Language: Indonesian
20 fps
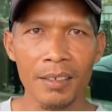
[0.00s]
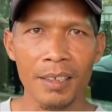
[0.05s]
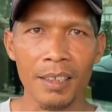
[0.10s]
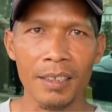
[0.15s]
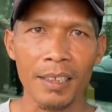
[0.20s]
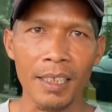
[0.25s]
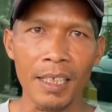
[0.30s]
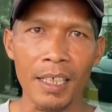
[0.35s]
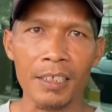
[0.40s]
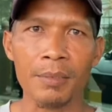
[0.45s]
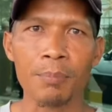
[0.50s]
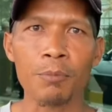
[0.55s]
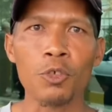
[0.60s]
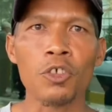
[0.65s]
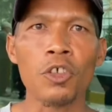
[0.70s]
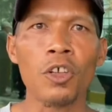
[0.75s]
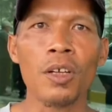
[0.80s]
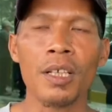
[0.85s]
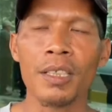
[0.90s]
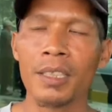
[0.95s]
Di teras
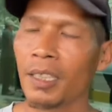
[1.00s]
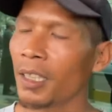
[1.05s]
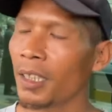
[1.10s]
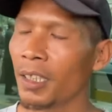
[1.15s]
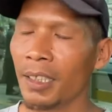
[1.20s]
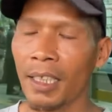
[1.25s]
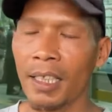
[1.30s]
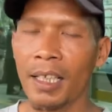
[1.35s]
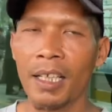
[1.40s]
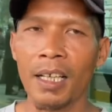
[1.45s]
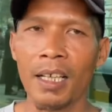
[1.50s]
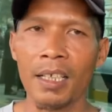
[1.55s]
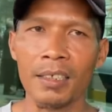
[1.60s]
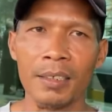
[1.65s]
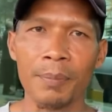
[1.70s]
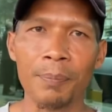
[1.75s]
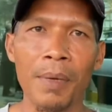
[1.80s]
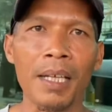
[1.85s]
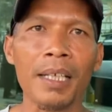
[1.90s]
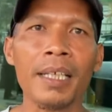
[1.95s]
musol, di
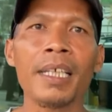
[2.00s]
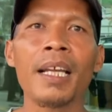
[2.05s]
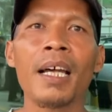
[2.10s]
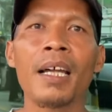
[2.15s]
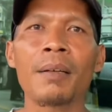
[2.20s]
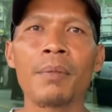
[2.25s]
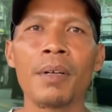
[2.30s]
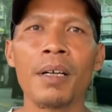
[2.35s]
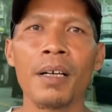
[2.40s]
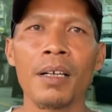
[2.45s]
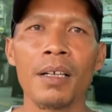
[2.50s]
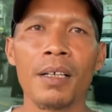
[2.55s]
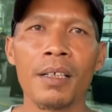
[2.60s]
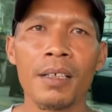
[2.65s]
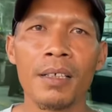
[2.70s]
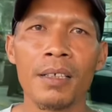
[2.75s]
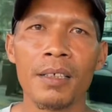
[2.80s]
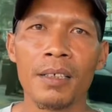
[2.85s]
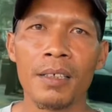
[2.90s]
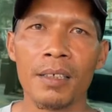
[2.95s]
teras parkiran, Pak.
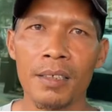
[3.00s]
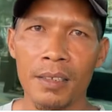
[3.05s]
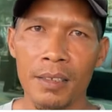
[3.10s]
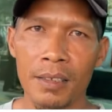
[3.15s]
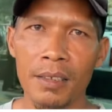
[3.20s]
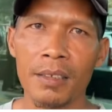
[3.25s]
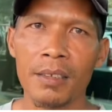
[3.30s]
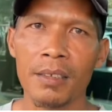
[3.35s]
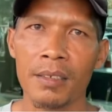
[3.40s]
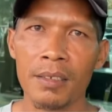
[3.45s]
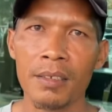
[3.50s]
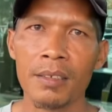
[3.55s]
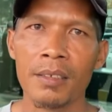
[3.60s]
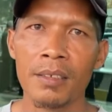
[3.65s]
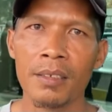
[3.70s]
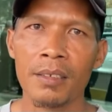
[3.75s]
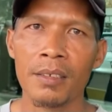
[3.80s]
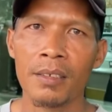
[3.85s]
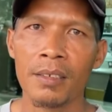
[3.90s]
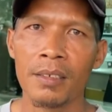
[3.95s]
ya.
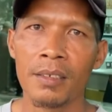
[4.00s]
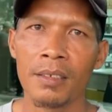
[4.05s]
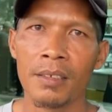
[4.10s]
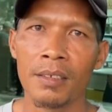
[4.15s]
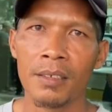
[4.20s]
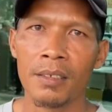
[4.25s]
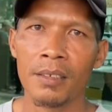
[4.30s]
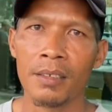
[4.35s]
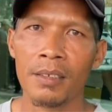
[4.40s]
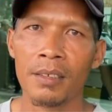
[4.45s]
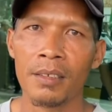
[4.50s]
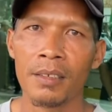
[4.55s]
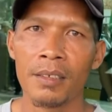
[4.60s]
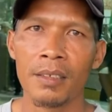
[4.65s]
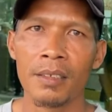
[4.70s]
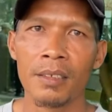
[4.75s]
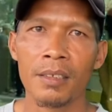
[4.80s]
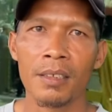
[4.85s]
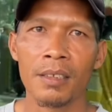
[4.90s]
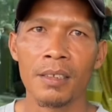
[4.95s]
Untuk
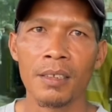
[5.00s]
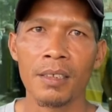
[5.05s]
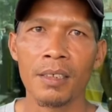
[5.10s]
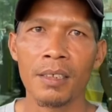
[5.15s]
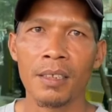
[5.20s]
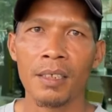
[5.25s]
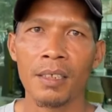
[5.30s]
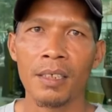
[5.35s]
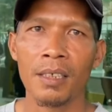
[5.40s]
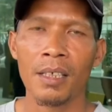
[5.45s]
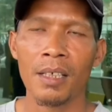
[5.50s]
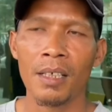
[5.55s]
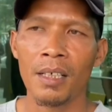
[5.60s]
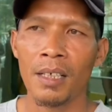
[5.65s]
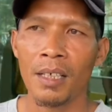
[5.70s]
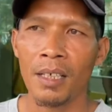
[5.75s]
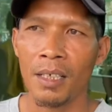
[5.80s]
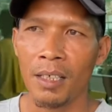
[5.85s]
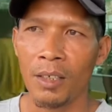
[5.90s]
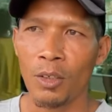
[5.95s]
luka-lukanya anaknya, Pak?
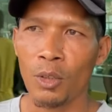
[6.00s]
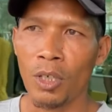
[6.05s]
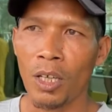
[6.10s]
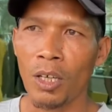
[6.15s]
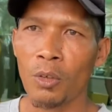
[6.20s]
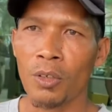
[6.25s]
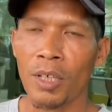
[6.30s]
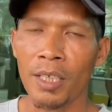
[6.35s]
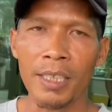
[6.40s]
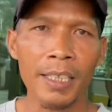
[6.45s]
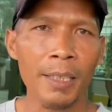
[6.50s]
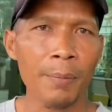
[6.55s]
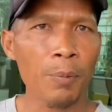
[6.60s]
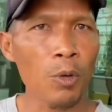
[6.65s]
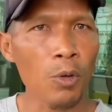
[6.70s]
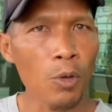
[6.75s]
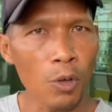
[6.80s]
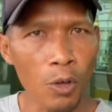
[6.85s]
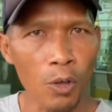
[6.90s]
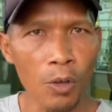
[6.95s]
Luka-lukanya di
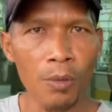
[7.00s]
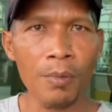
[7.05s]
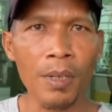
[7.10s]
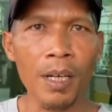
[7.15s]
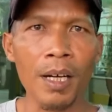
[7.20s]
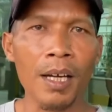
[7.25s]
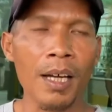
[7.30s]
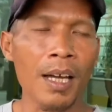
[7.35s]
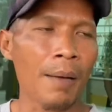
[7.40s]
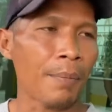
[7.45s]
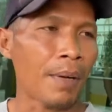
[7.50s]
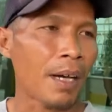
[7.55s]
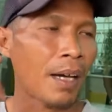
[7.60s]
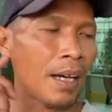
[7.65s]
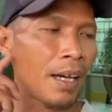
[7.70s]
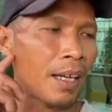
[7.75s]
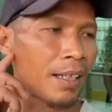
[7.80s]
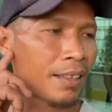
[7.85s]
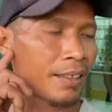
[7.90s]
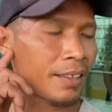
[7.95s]
punggung, Pak, sama
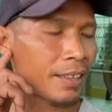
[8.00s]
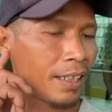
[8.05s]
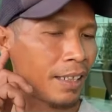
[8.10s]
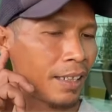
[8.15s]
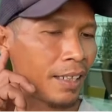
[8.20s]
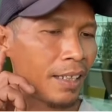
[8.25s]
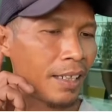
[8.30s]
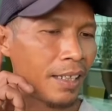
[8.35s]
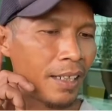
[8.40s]
di